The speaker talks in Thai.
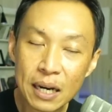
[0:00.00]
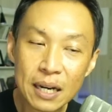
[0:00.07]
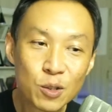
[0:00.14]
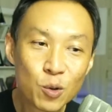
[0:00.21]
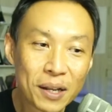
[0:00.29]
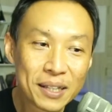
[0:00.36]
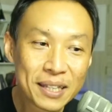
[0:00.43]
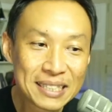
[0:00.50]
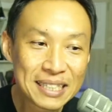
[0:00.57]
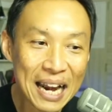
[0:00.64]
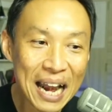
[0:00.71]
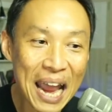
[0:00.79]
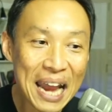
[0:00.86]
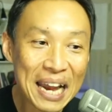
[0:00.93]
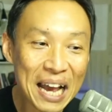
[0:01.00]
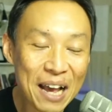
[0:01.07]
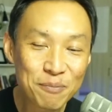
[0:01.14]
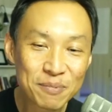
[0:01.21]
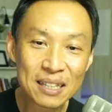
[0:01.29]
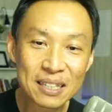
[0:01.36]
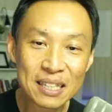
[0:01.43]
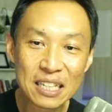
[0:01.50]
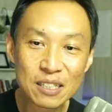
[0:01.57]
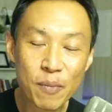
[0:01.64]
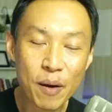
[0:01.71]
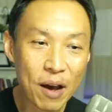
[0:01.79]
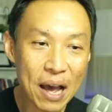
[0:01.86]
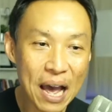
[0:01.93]
ขึ้นอยู่กับเทสอะไรนะครับถ้าเทส
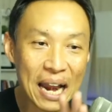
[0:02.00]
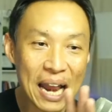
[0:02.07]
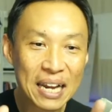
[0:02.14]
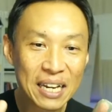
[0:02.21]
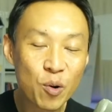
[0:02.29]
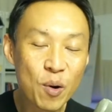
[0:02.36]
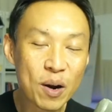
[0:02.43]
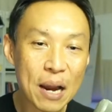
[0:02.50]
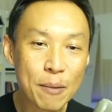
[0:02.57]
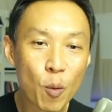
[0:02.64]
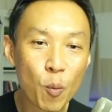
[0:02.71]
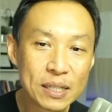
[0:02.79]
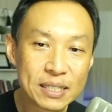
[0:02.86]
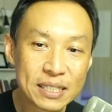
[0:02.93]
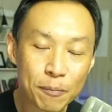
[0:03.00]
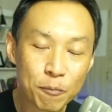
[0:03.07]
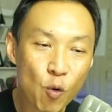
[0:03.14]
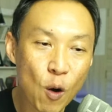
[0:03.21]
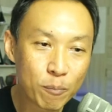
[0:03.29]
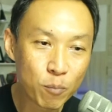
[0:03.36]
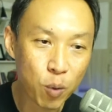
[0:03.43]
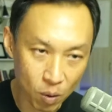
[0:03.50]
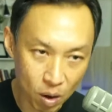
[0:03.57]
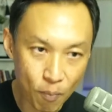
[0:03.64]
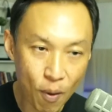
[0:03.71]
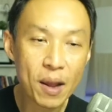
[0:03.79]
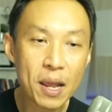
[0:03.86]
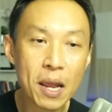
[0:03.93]
แบบว่าอะไรดีกว่ากันผมว่า7วันผม
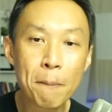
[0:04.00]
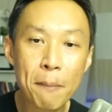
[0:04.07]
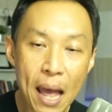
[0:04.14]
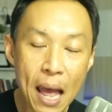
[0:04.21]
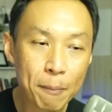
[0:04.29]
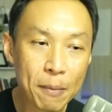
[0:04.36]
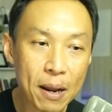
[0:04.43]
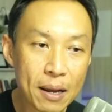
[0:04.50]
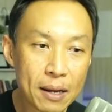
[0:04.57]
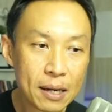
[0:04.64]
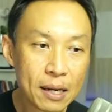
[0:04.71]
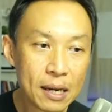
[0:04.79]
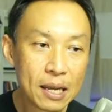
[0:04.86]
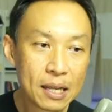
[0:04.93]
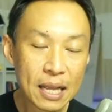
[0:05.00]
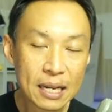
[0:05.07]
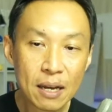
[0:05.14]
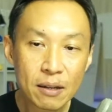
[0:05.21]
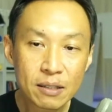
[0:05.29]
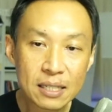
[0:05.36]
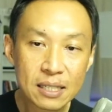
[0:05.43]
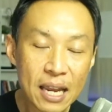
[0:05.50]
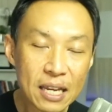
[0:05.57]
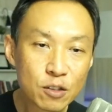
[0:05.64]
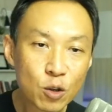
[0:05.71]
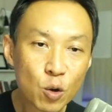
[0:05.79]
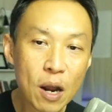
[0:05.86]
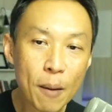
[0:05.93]
ก็พอเห็นภาพแล้วแต่ถ้าจะเท
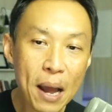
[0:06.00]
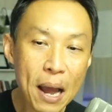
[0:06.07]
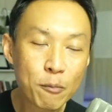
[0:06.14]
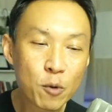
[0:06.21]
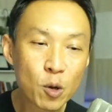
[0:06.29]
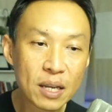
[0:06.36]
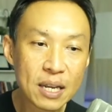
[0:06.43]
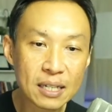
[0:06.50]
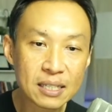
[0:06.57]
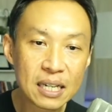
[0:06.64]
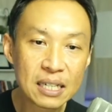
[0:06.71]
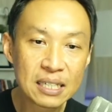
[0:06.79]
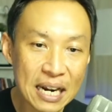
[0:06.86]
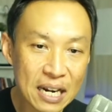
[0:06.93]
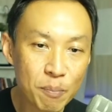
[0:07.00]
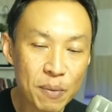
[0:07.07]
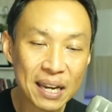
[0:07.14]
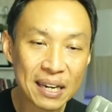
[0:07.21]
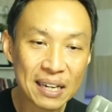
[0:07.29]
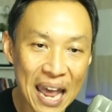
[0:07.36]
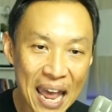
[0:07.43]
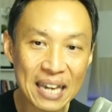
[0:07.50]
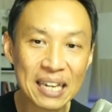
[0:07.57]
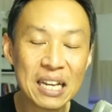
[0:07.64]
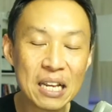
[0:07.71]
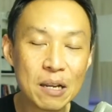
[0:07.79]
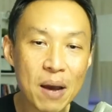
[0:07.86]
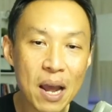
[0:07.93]
สคุณภาพยกตัวอย่างเช่น Dynamic Ad
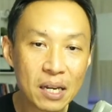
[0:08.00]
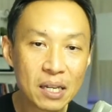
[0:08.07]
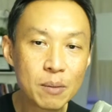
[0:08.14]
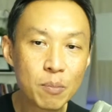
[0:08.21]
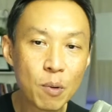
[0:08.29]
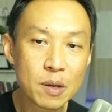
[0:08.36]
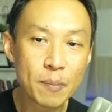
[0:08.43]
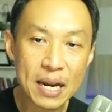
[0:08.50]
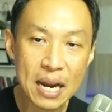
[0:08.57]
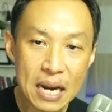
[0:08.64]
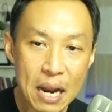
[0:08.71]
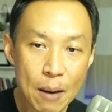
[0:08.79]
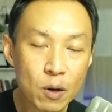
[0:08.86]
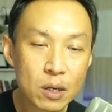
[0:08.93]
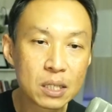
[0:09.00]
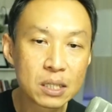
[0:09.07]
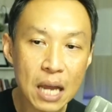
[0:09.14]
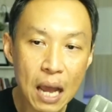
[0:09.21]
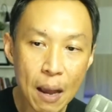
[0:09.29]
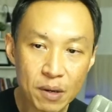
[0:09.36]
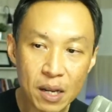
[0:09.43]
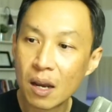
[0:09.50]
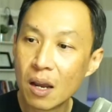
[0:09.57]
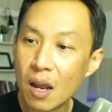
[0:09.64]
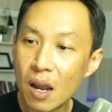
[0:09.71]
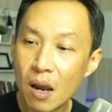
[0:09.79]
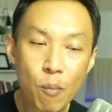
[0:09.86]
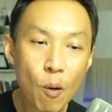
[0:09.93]
ดีไหมที่ผมจะไปแนะนำคนอื่นทำเนี่ย
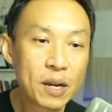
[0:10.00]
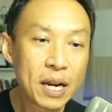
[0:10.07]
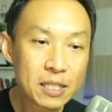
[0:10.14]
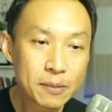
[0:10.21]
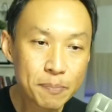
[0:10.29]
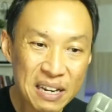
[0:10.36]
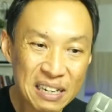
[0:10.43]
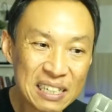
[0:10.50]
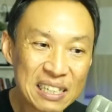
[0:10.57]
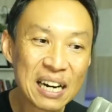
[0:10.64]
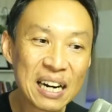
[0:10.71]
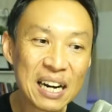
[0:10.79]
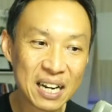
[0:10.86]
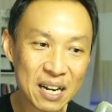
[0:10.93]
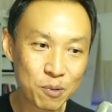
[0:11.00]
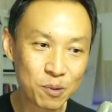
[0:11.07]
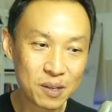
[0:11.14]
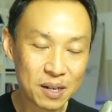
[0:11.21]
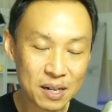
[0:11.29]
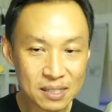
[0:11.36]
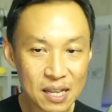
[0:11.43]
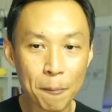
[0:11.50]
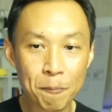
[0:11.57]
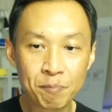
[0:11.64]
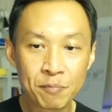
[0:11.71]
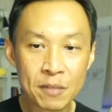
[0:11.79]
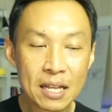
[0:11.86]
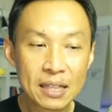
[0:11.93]
ผมเทสเป็นเดือนเลยครับคุณธีรศักดิ์
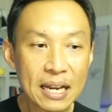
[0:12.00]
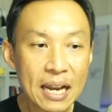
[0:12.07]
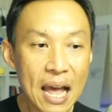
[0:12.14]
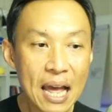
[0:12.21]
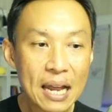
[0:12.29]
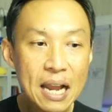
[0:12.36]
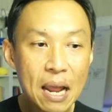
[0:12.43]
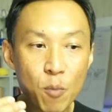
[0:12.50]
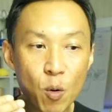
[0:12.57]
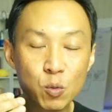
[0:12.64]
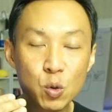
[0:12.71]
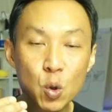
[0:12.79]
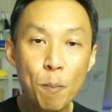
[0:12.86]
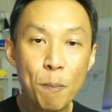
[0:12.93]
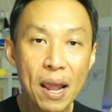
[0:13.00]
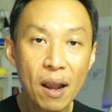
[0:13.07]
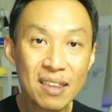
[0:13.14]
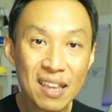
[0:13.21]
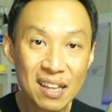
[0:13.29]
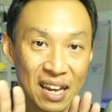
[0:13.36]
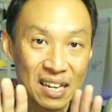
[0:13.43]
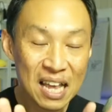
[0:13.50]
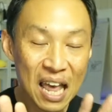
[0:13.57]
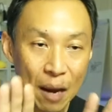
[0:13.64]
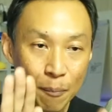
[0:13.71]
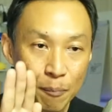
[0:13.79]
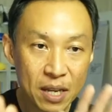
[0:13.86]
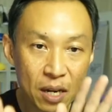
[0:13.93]
แต่ถ้าในมุมทั่วไปเขาจะเทสแอ
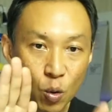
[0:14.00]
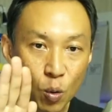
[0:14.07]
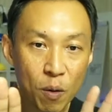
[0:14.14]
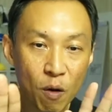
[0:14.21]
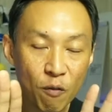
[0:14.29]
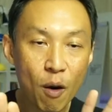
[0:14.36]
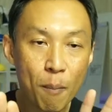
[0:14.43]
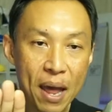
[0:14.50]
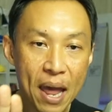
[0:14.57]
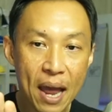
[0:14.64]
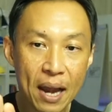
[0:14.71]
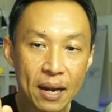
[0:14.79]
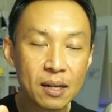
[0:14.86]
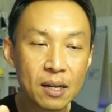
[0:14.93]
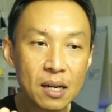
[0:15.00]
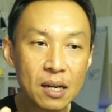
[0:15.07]
ดเพื่อจะดู performance